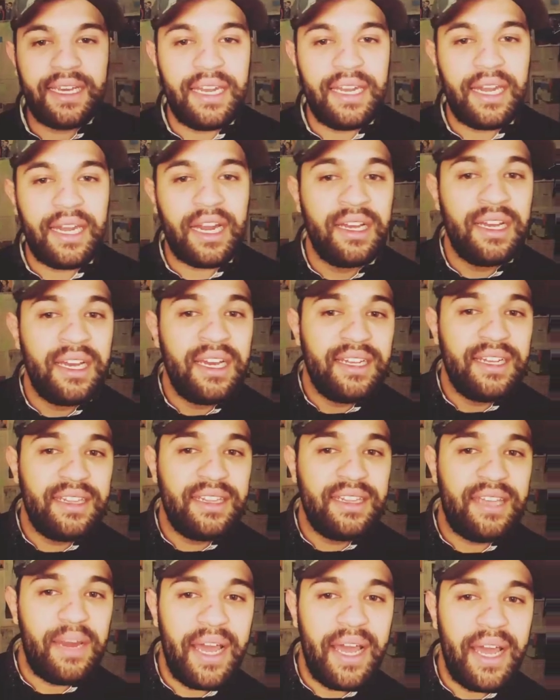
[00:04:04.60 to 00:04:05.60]
انا راه
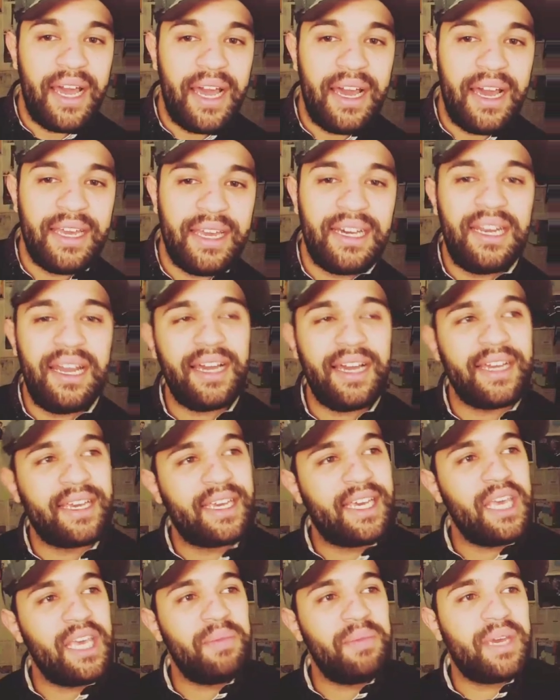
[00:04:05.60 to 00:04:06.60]
دار معايا لا
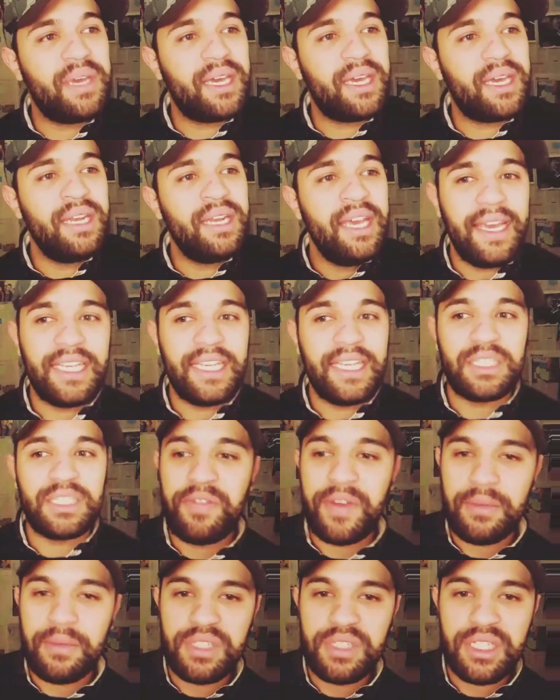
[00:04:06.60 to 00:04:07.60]
حق يمكن حيت ما
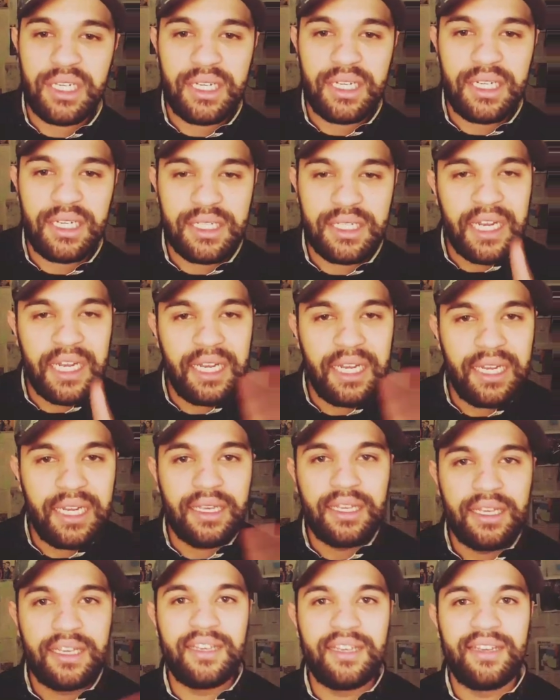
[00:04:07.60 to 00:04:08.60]
فهمتيني اسمح لي
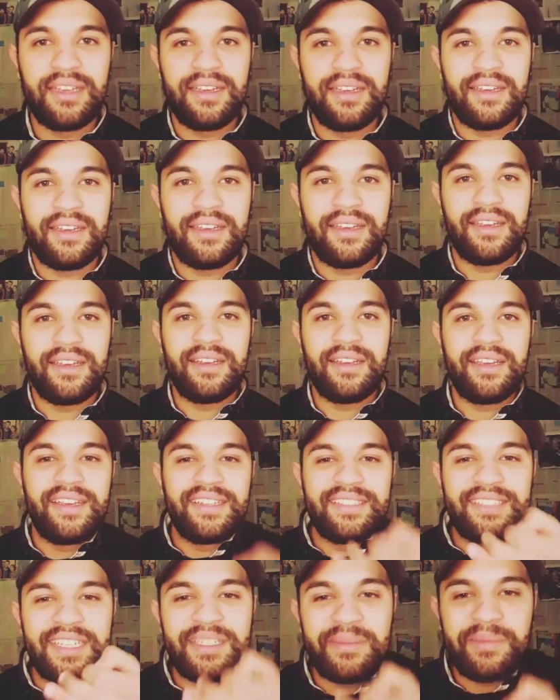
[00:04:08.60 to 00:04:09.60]

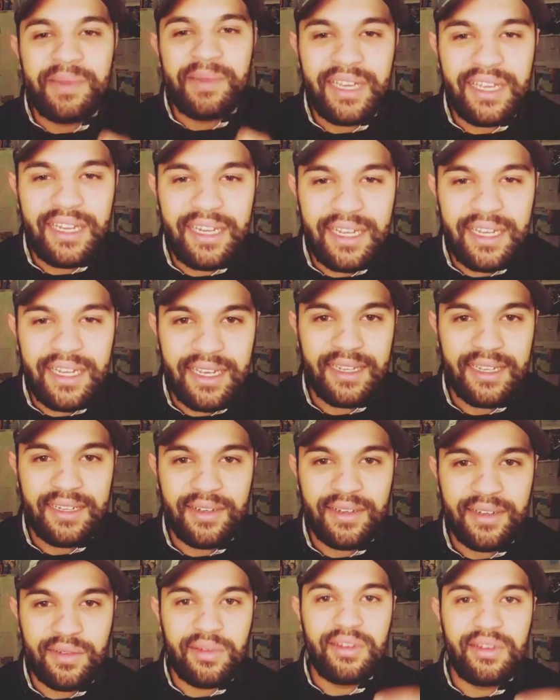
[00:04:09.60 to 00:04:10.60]
تتبغيني
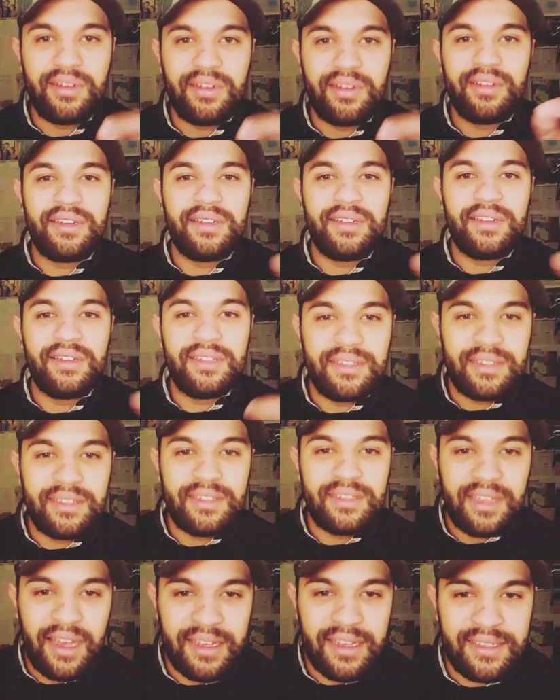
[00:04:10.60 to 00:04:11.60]

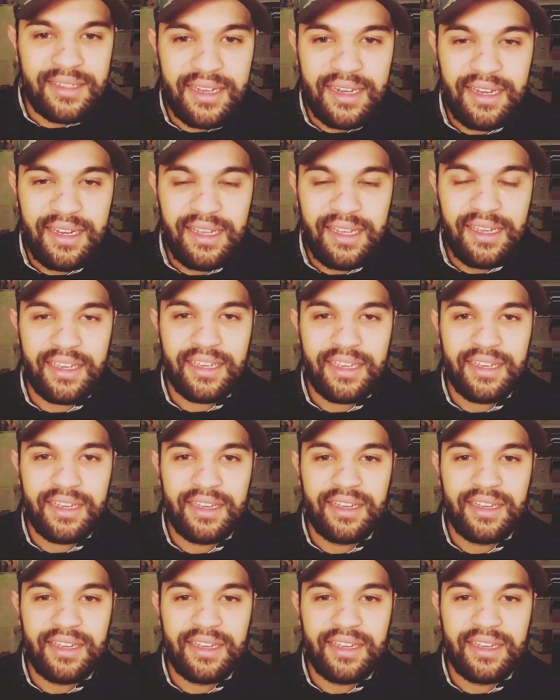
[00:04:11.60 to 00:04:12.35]
عزيز عليك